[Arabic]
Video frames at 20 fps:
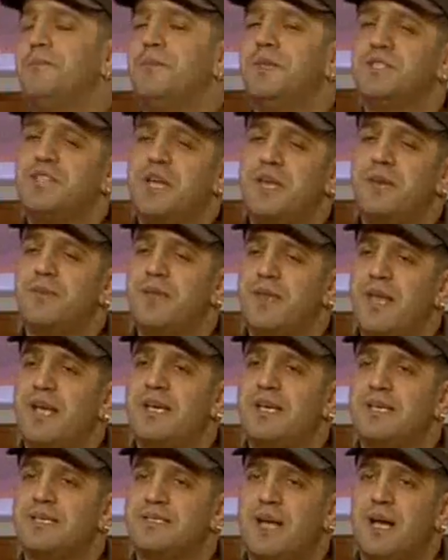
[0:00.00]
بنجرب
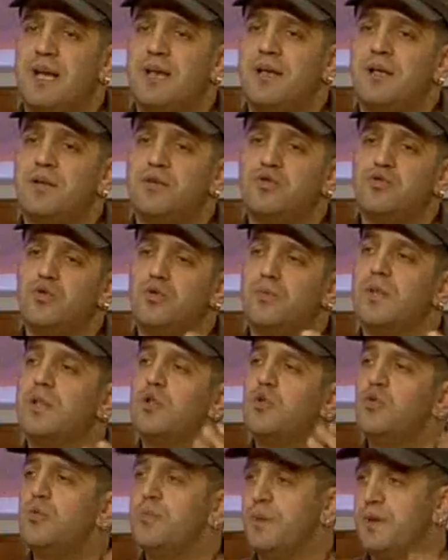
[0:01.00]
نركز على شو
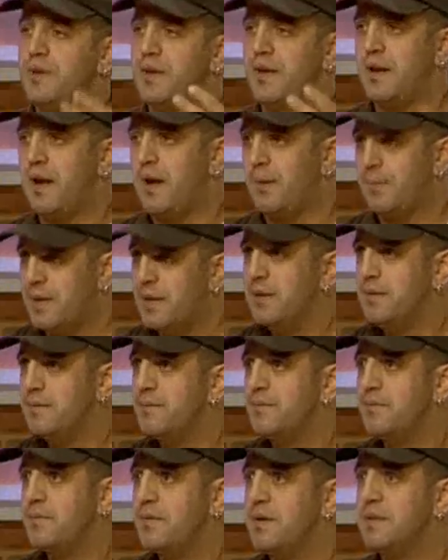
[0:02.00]
المطلوب منا نعمل
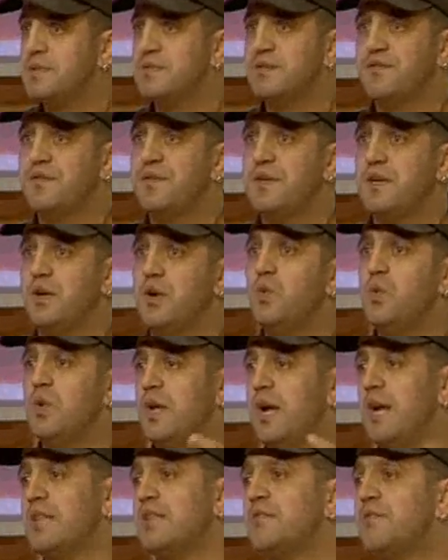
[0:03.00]
اذا في هو
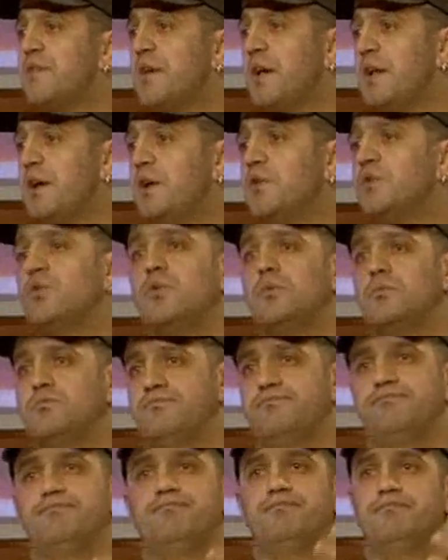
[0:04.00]
الاحتفال عنده
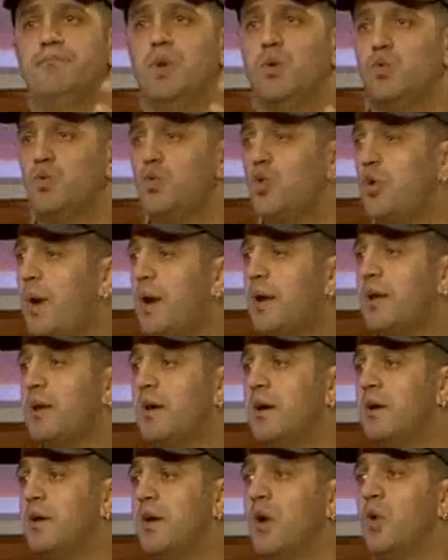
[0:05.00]
موضوع
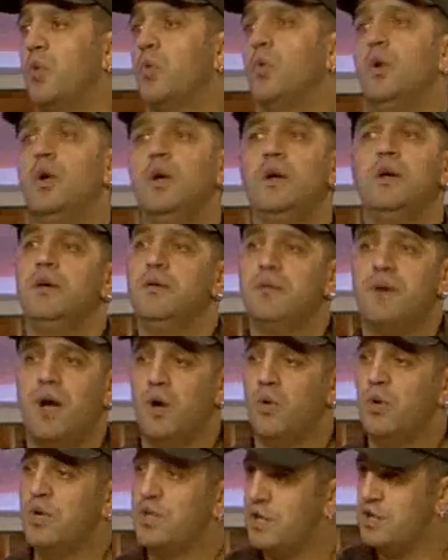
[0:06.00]
معين او
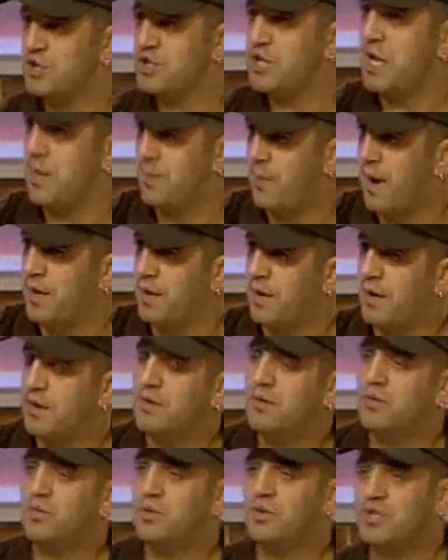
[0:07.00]
او اتجاه معين
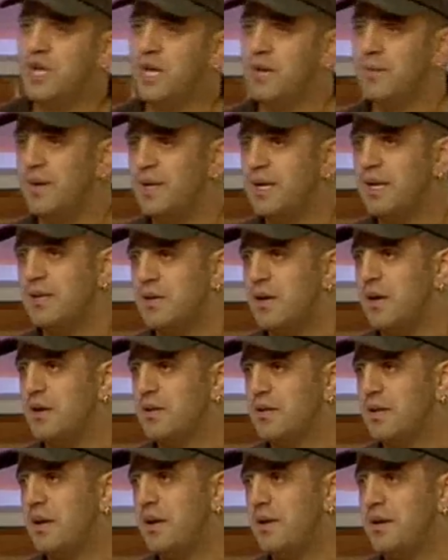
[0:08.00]
وبنجرب اكيد
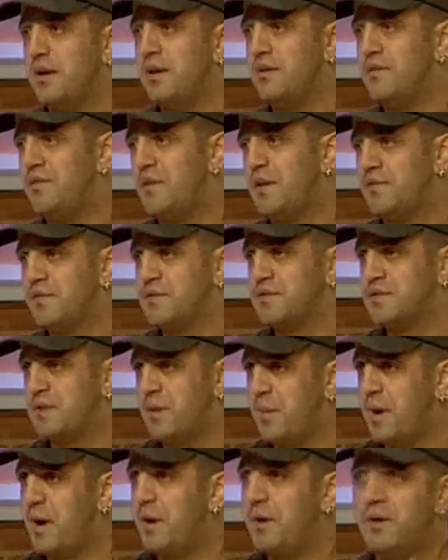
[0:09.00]
نحط نحن الفليفرز
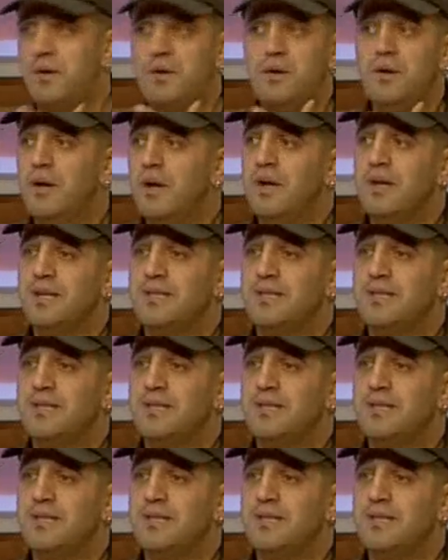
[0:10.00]
تبعنا